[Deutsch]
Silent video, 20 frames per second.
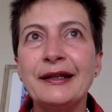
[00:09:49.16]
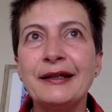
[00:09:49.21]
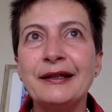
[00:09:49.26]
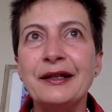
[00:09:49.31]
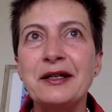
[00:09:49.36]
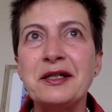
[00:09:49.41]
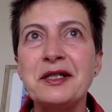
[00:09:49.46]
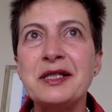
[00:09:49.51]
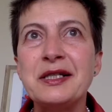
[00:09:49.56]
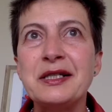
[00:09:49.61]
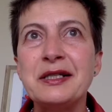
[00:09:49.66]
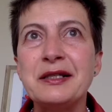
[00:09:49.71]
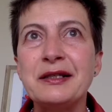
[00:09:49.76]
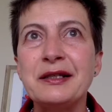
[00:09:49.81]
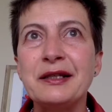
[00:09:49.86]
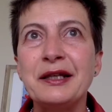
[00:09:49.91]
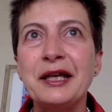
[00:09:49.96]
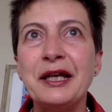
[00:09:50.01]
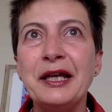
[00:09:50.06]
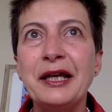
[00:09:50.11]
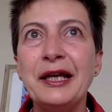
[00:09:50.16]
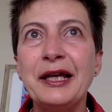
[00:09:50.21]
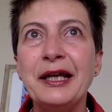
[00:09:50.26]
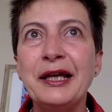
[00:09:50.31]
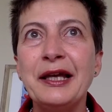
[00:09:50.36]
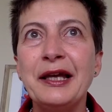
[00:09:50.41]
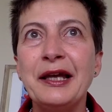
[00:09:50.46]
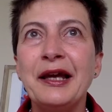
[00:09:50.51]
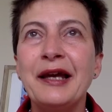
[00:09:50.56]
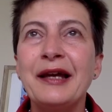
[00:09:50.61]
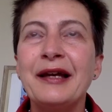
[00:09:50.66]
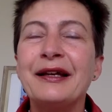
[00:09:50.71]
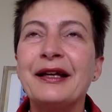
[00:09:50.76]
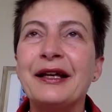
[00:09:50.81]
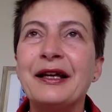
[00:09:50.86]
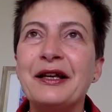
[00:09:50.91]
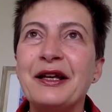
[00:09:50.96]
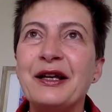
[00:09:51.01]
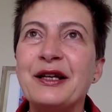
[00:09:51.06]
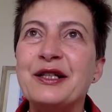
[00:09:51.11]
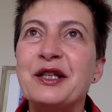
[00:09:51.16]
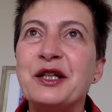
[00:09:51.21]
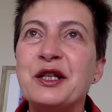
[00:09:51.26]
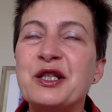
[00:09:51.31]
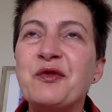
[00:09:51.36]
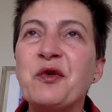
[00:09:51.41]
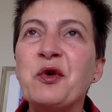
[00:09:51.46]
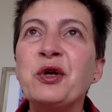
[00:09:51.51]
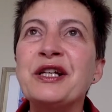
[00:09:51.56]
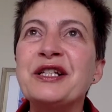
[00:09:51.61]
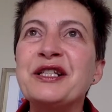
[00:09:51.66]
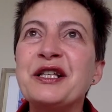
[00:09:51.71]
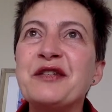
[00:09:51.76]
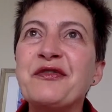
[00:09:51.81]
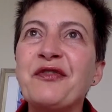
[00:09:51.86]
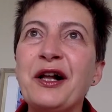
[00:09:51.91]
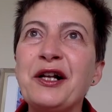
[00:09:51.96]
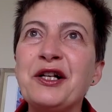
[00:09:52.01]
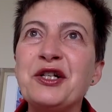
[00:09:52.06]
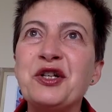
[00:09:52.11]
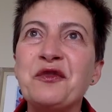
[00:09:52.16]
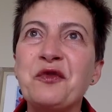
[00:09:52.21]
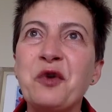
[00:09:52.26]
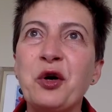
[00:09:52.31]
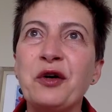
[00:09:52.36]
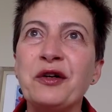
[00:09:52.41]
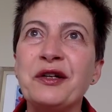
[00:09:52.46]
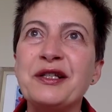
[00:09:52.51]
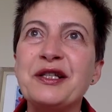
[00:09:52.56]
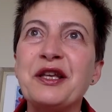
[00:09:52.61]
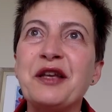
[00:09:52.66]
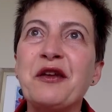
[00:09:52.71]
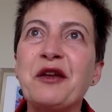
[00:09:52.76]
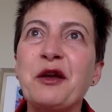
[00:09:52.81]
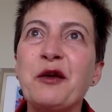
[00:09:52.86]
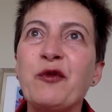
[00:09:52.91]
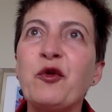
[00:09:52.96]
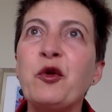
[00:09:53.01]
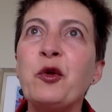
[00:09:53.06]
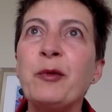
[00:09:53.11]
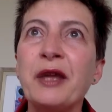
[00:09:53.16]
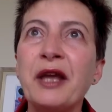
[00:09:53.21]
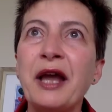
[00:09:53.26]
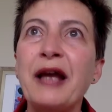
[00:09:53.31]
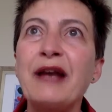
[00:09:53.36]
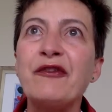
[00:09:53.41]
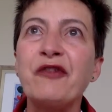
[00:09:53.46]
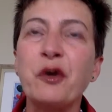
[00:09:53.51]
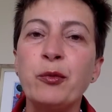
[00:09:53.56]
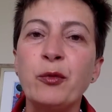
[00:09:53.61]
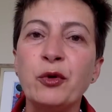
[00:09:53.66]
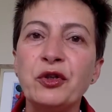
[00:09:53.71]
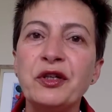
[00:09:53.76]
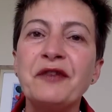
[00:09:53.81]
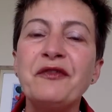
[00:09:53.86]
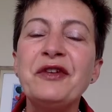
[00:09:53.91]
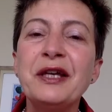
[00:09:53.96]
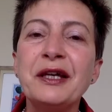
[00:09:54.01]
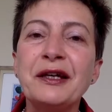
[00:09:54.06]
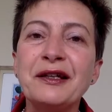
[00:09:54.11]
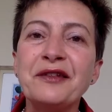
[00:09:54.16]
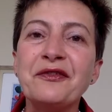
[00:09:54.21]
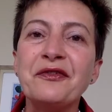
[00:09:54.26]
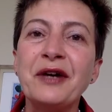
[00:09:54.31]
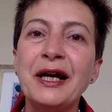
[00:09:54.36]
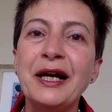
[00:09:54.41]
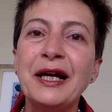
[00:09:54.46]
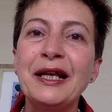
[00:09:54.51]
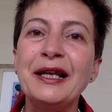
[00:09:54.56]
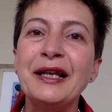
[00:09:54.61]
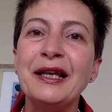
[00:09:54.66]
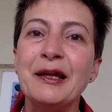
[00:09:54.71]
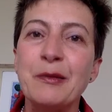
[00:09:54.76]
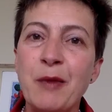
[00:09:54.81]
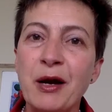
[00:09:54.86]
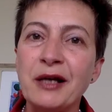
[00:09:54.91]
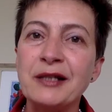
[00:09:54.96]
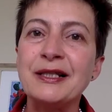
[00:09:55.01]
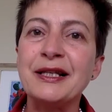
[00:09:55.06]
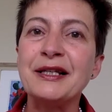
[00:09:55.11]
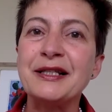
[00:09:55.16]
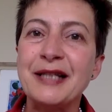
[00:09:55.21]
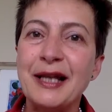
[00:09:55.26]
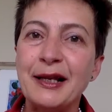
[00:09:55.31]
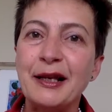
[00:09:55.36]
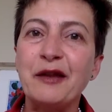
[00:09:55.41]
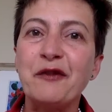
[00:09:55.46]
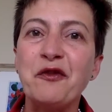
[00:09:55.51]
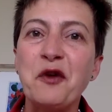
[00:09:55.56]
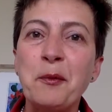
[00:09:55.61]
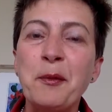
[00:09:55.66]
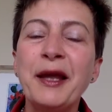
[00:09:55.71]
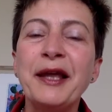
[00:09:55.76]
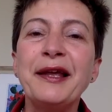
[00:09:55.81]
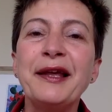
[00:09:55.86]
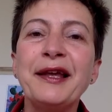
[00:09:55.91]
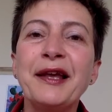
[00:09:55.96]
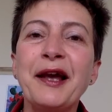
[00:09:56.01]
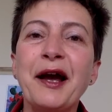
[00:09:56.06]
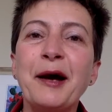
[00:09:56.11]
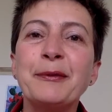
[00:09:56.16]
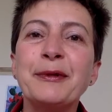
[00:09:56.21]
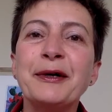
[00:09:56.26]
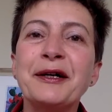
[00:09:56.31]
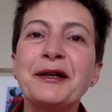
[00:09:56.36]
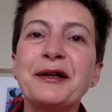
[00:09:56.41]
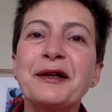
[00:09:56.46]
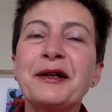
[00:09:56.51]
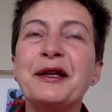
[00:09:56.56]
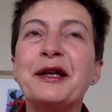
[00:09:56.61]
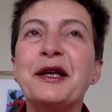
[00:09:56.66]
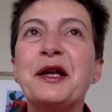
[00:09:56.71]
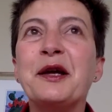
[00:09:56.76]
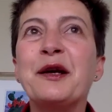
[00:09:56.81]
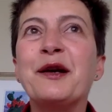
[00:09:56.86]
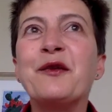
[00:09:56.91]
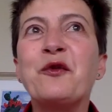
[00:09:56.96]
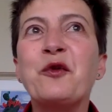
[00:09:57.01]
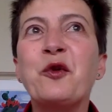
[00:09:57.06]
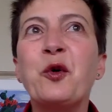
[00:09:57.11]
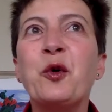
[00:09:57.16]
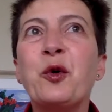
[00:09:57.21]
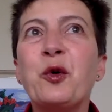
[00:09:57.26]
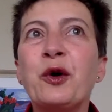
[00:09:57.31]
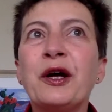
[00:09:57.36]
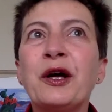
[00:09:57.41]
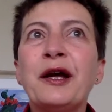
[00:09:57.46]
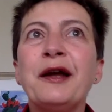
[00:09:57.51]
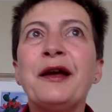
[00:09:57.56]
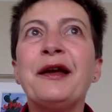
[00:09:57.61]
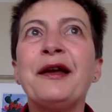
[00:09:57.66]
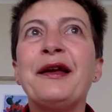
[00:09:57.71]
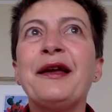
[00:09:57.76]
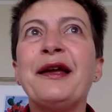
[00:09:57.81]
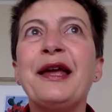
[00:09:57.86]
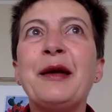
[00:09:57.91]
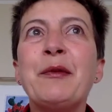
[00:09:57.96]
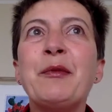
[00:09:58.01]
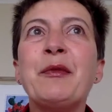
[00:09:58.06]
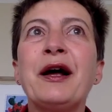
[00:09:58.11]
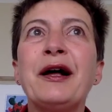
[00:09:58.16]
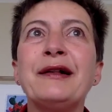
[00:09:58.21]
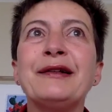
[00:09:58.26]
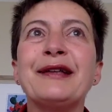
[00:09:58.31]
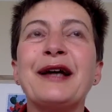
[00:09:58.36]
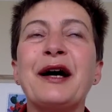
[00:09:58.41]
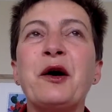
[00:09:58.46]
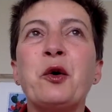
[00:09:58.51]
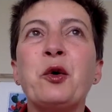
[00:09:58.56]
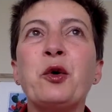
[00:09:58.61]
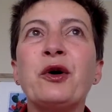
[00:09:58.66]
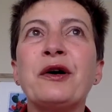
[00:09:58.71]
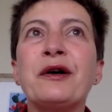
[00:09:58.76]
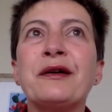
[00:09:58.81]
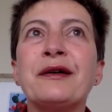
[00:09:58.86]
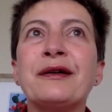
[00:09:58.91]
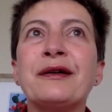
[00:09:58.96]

dass ich also gezwungen ist das falsche Wort. Also ich, ich fühle mich einfach motiviert, weil ich mache es letztendlich für mich, aber ja. irgendwo eben halt auch